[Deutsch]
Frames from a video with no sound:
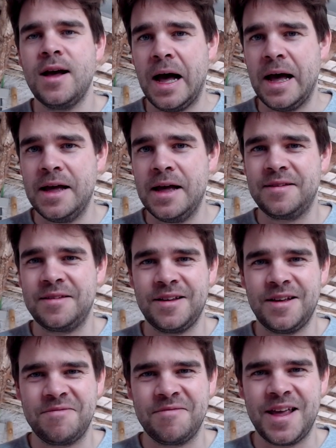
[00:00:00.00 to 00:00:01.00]
als
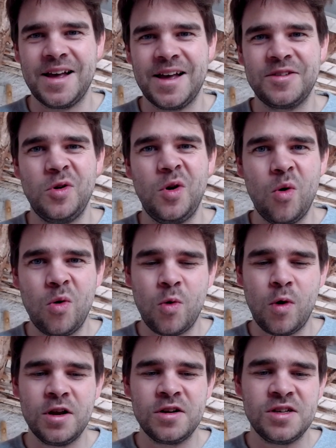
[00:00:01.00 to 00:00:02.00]
äh, eher so Low
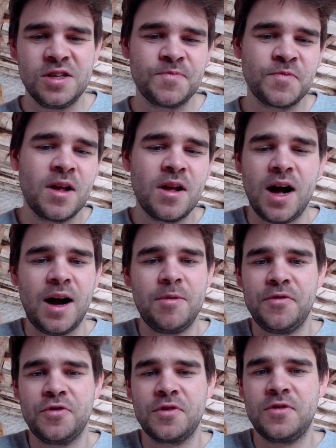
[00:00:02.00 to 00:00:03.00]
Quality,
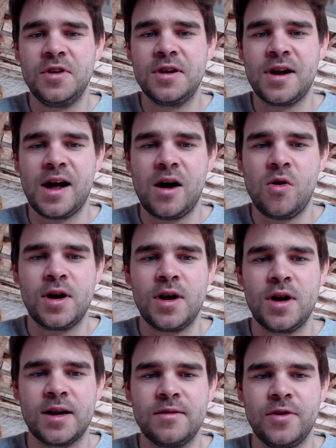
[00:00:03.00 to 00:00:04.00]
aber funktioniert da auch und
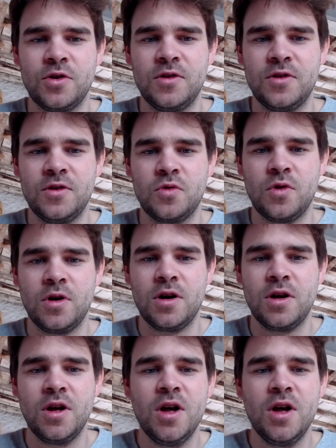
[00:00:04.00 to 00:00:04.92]
Aktie war auch nicht so teuer.